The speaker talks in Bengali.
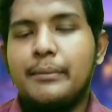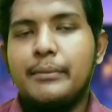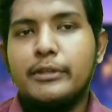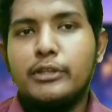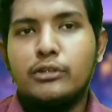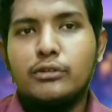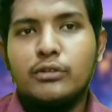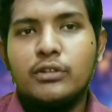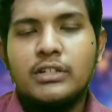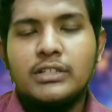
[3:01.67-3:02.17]
যারা
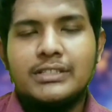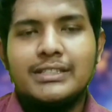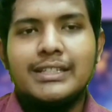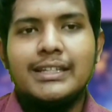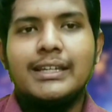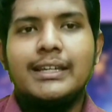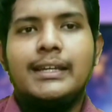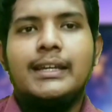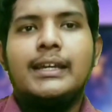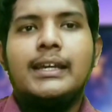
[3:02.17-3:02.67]
আবেদন
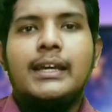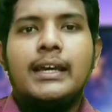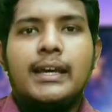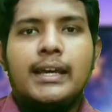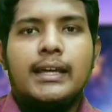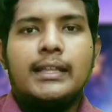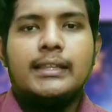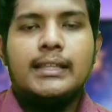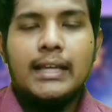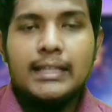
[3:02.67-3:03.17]
করেছে
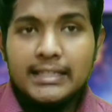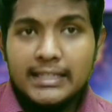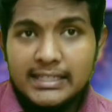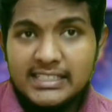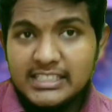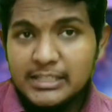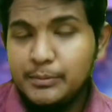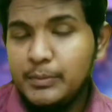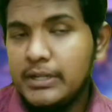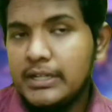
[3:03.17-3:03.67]

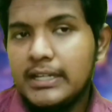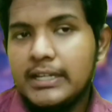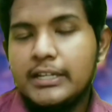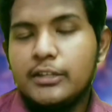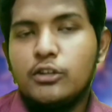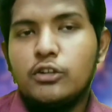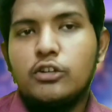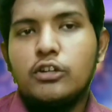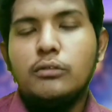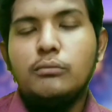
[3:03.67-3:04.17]
তাদের জিপিএটা
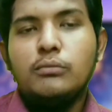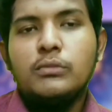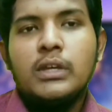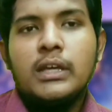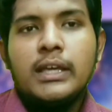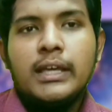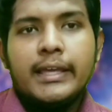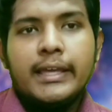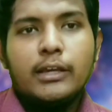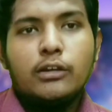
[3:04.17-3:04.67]
কিরকম
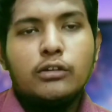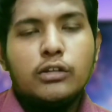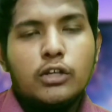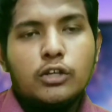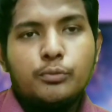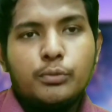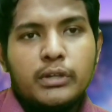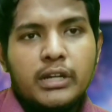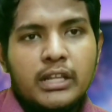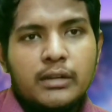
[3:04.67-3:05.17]

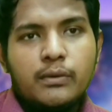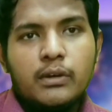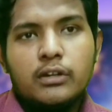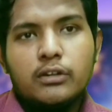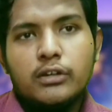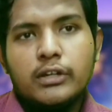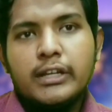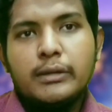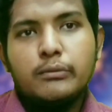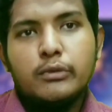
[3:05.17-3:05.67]
এগুলোর উপর
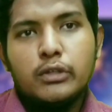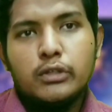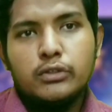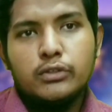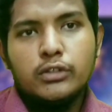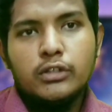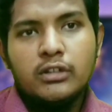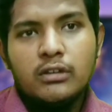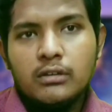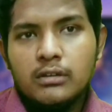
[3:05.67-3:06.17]
নির্ভর করে
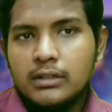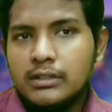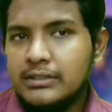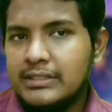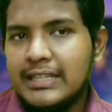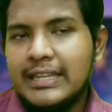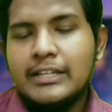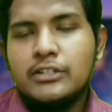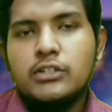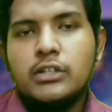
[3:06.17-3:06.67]
মূলত
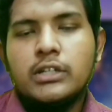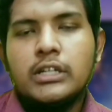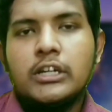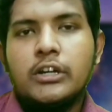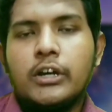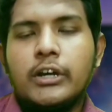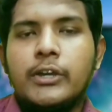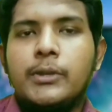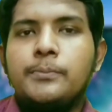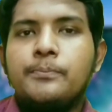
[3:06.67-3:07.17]

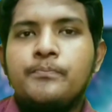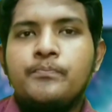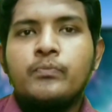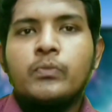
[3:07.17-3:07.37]
সিলেকশনটা হয়